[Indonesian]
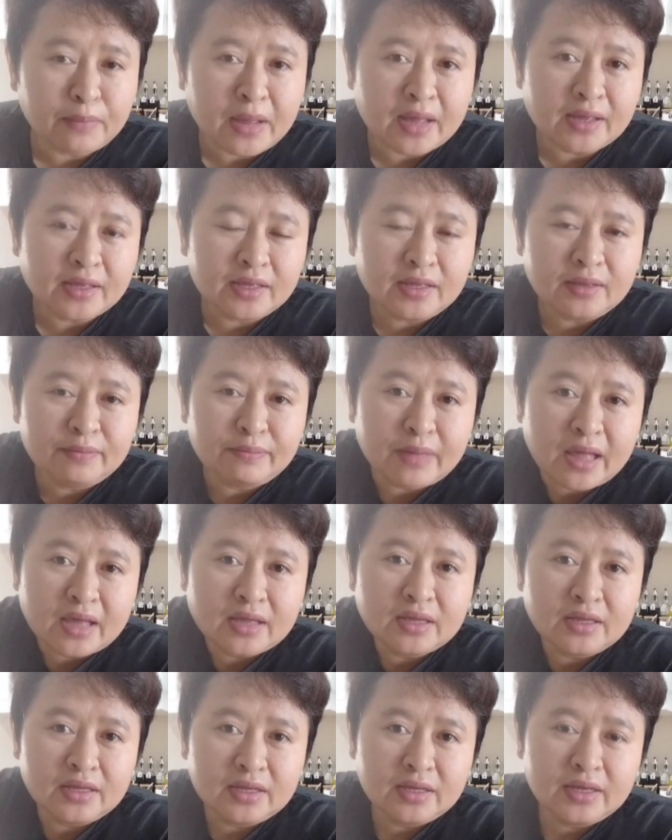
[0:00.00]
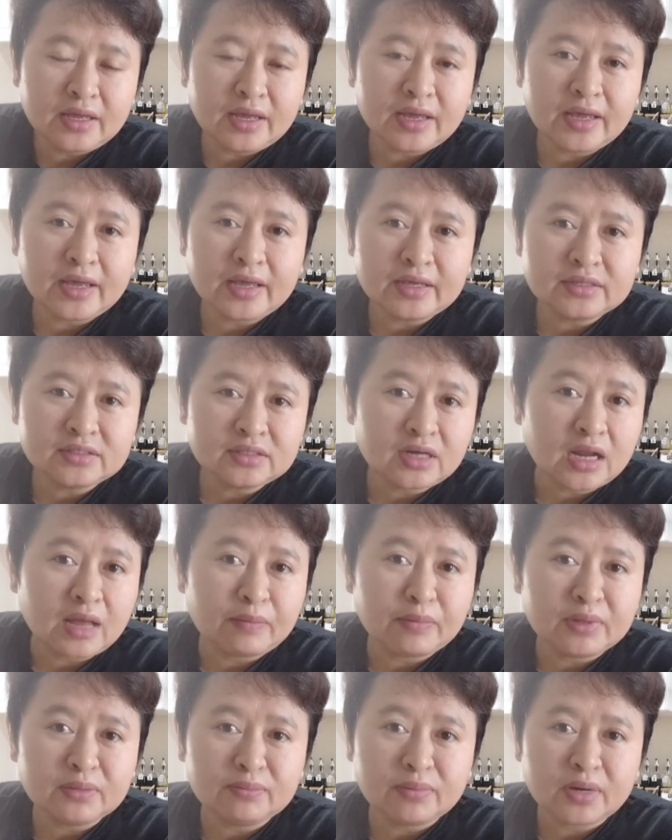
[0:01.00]
Pagi-pagi guys,
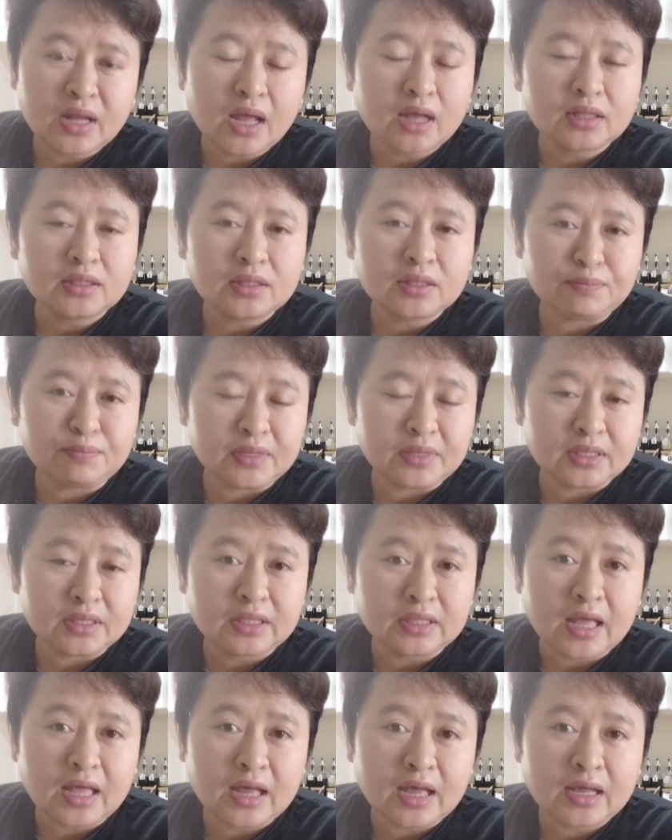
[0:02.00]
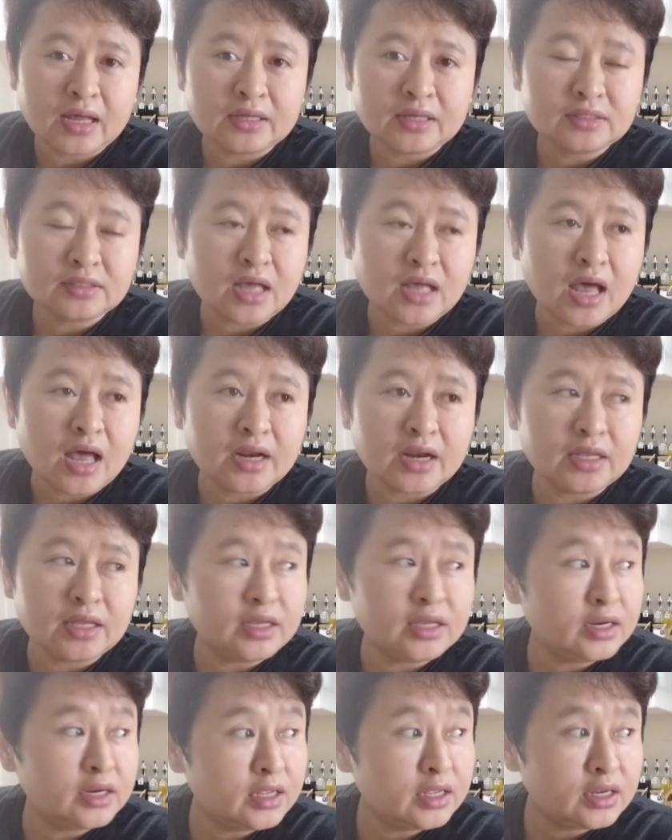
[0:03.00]
selamat beraktivitas. Hari
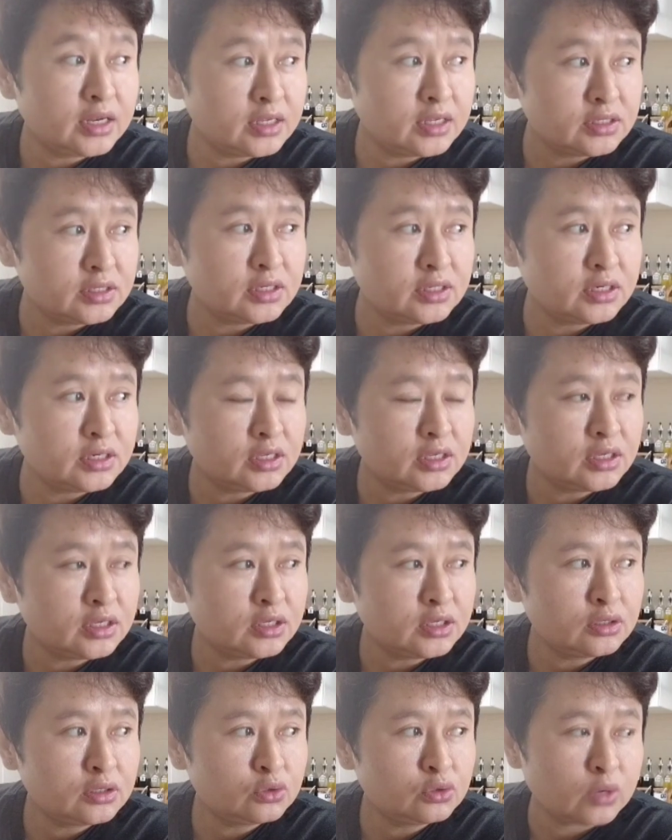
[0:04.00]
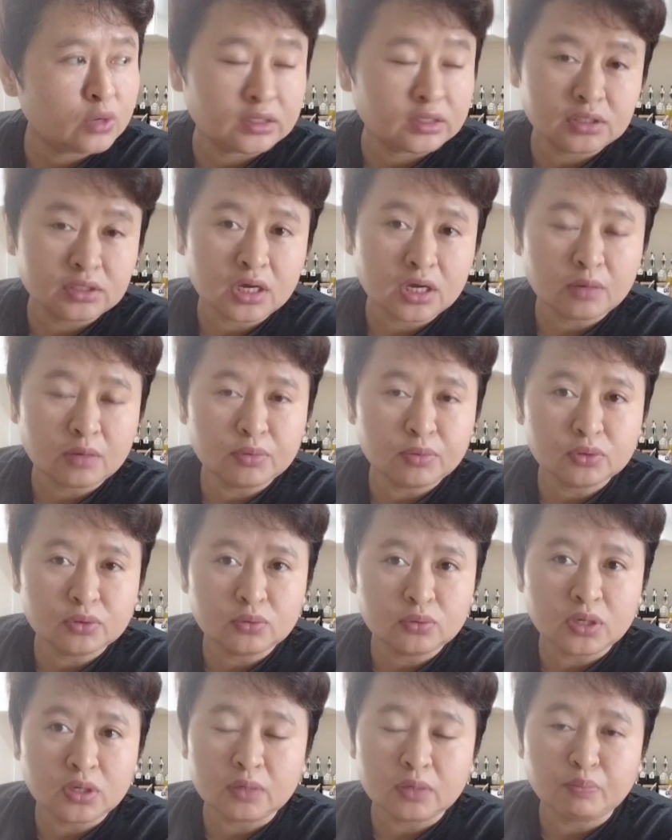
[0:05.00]
ini di sini cuaca
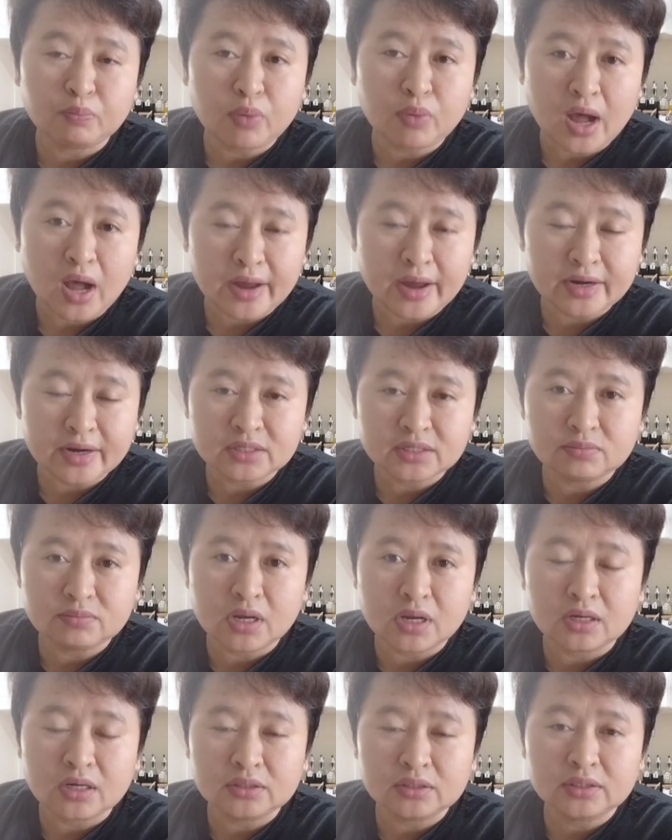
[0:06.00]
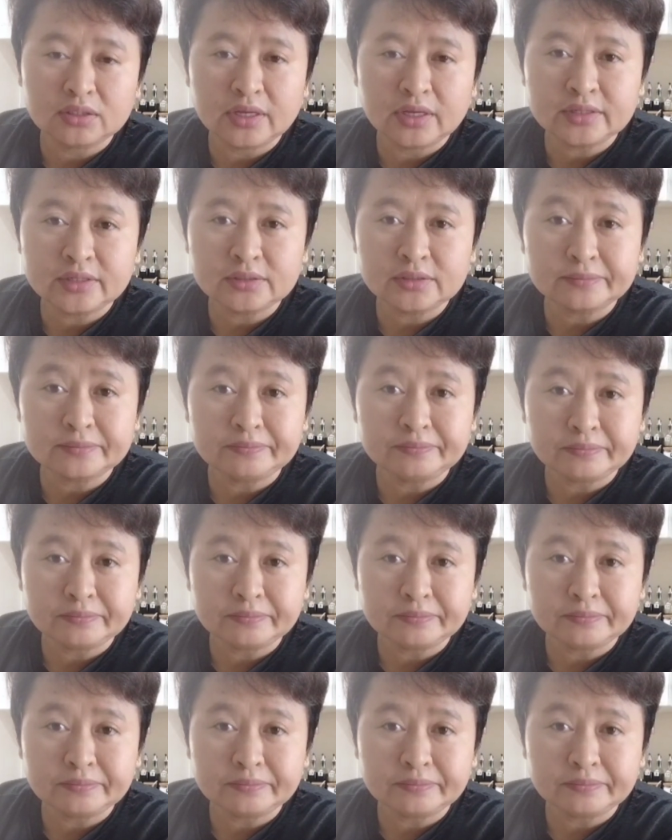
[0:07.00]
kebetulan panas banget guys.